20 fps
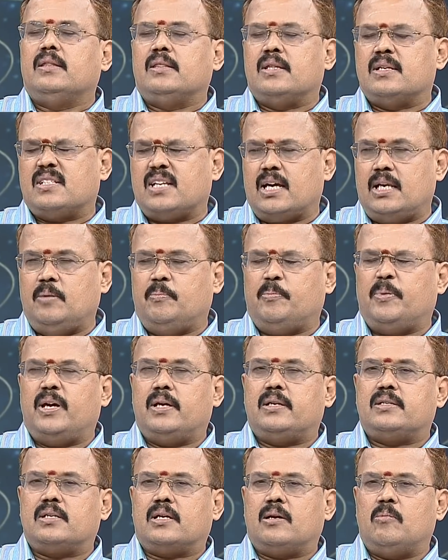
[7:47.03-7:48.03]
இந்த
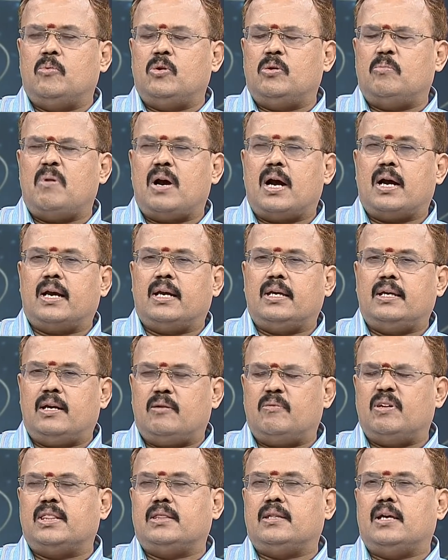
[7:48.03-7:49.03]
சனிப்பெயர்ச்சிக்கு முன்பாக
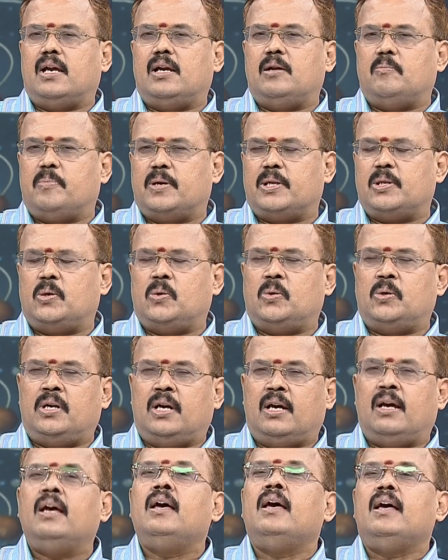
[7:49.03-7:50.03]
இருபத்தேழு
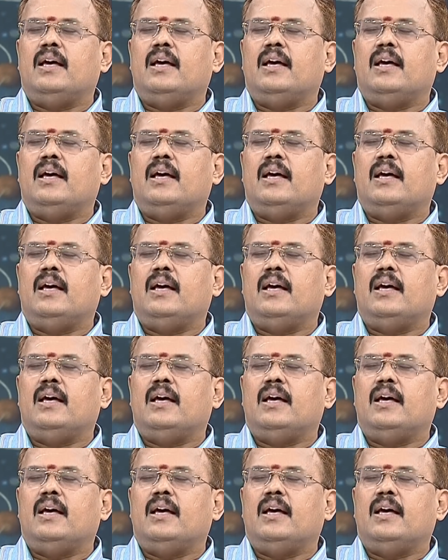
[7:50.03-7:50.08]
பதினொன்று